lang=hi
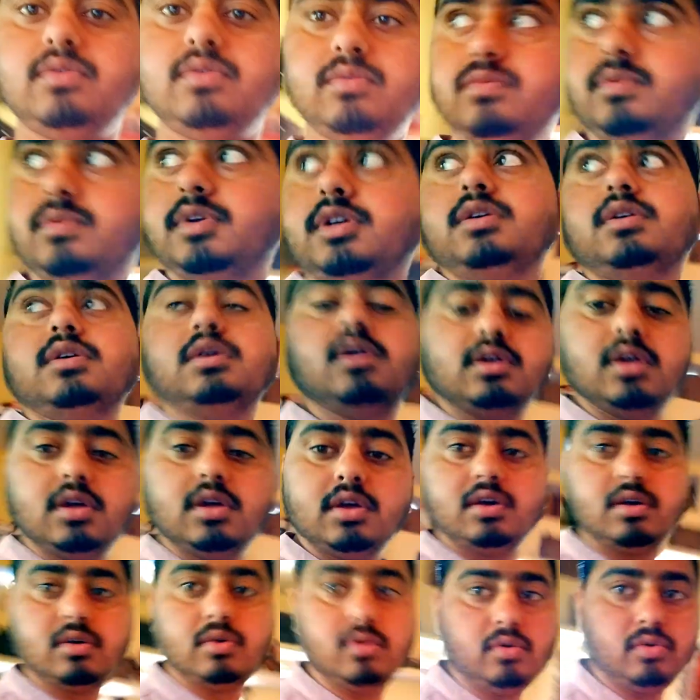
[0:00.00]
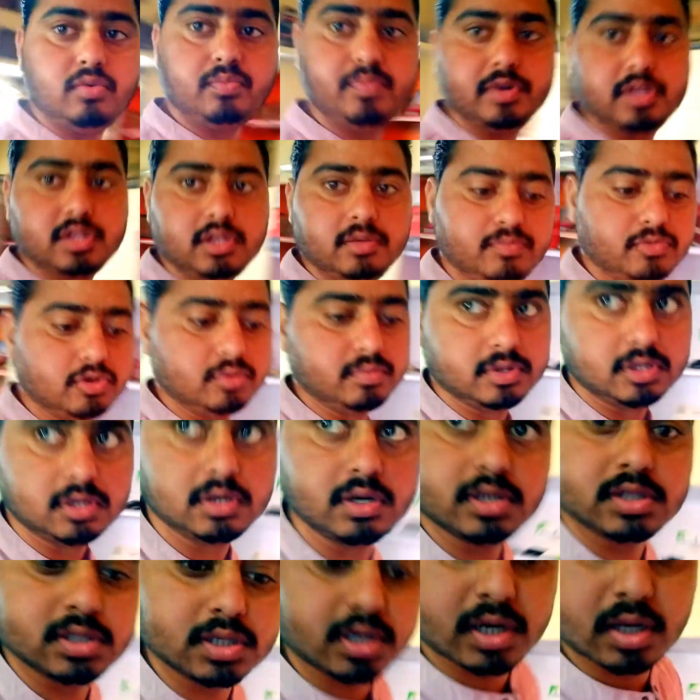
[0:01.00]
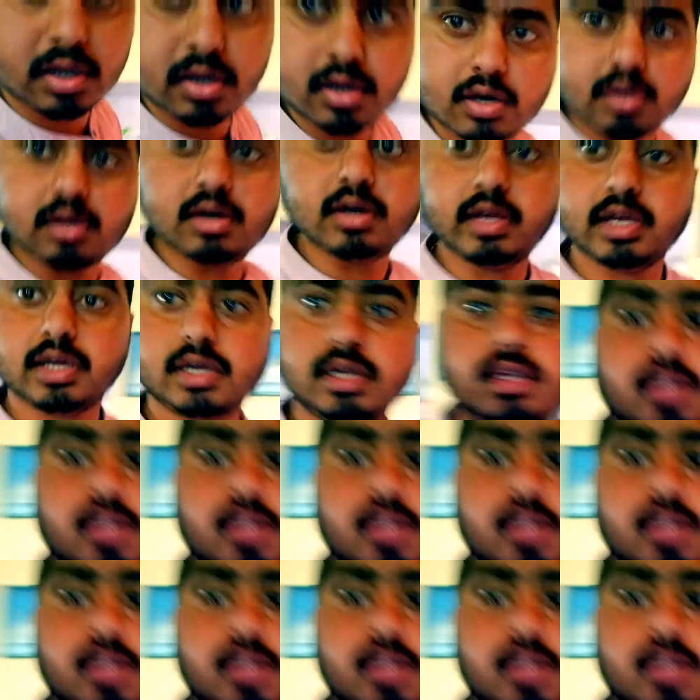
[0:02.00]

हूँ मैं और प्रदीप तो पता नहीं जाने कहाँ गया